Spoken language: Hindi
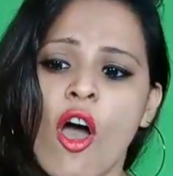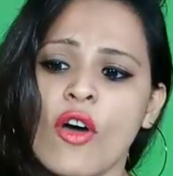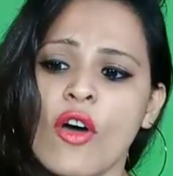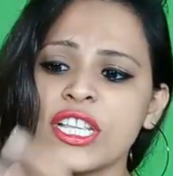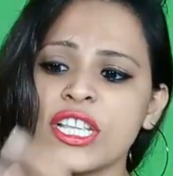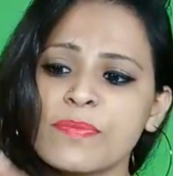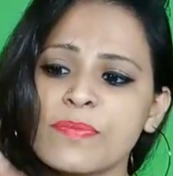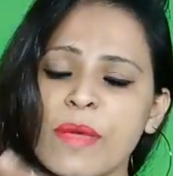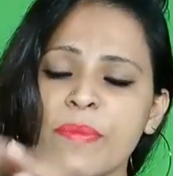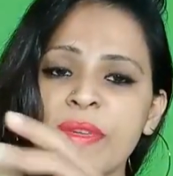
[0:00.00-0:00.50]
और
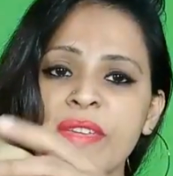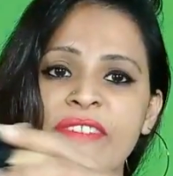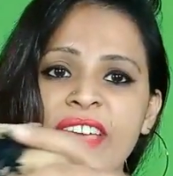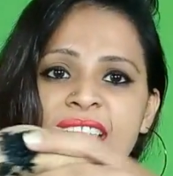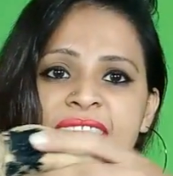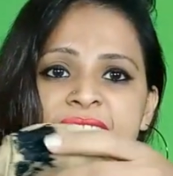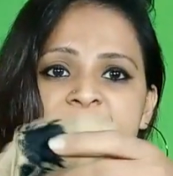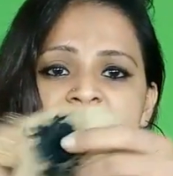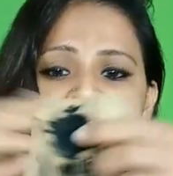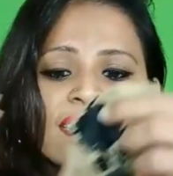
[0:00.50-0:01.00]
इस पर भी
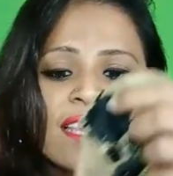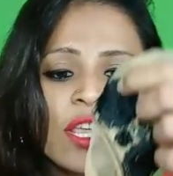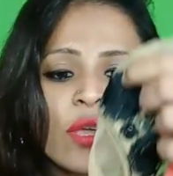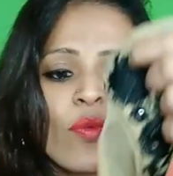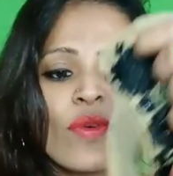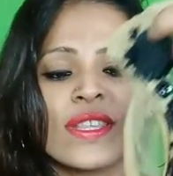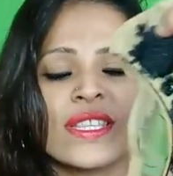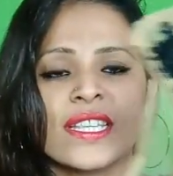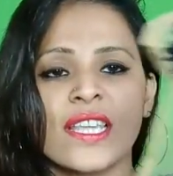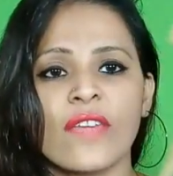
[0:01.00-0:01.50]
वैसे ही
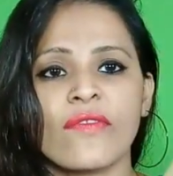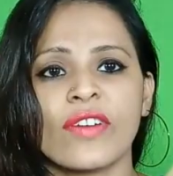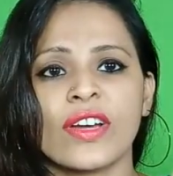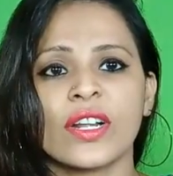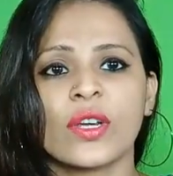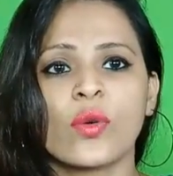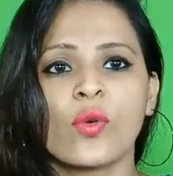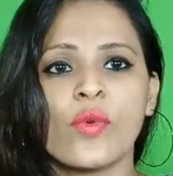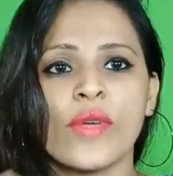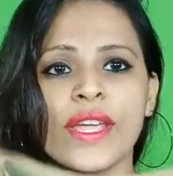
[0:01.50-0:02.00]
सीक्वेंस के
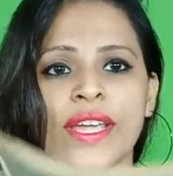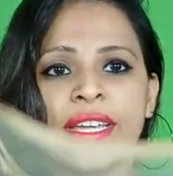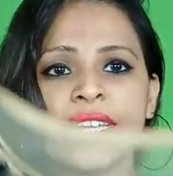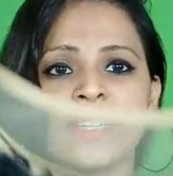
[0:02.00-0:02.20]
वर्क हुए